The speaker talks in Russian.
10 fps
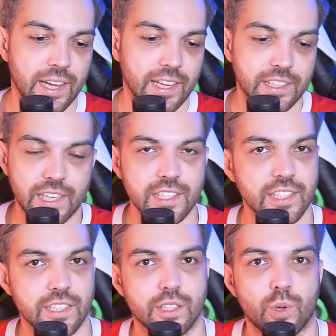Интересная
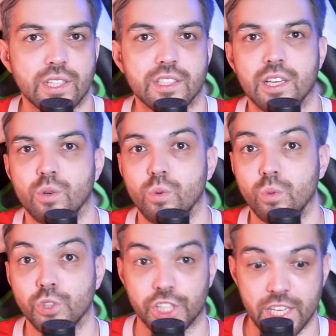ситуация
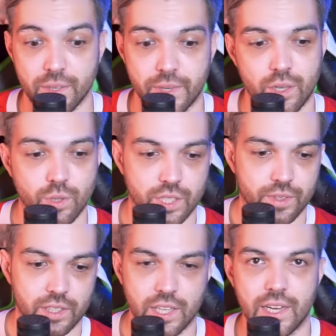у Женя
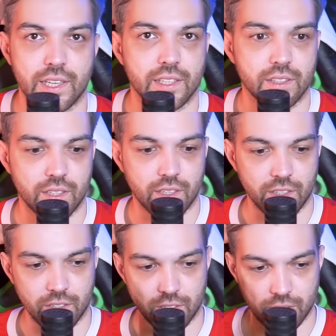Морозова, да,
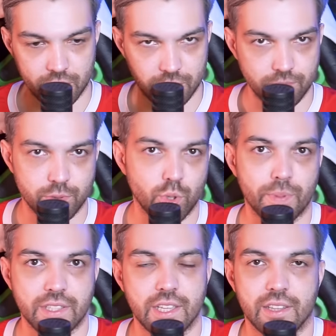это
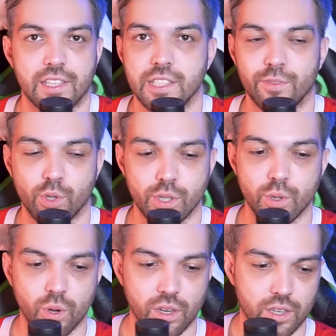стопроцентно основной
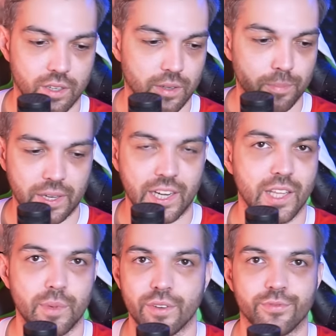игрок, э, по
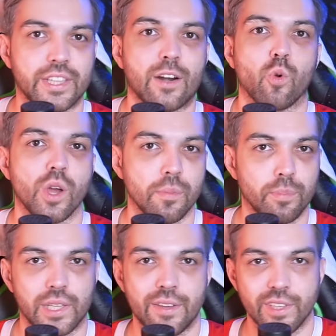крайней мере, второй
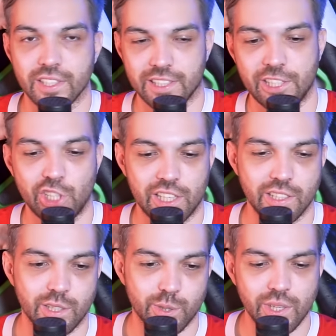половины начала
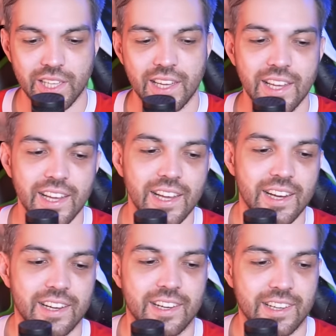сезона,
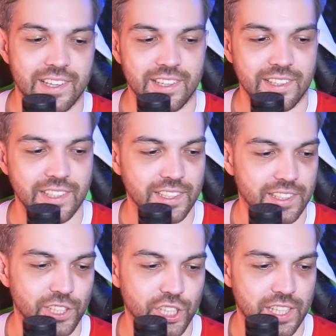э, где-то
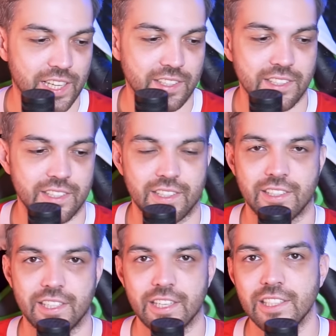начиная с э,
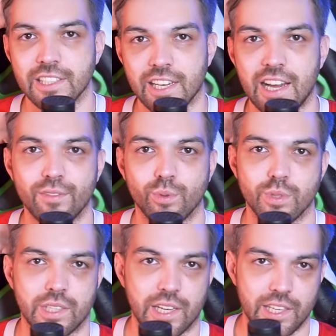середины
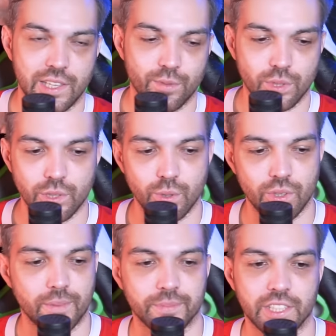августа и вот
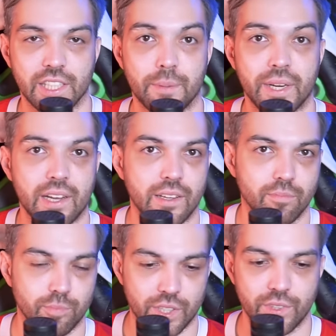до декабря
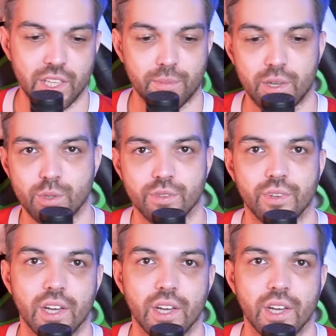Евгений Морозов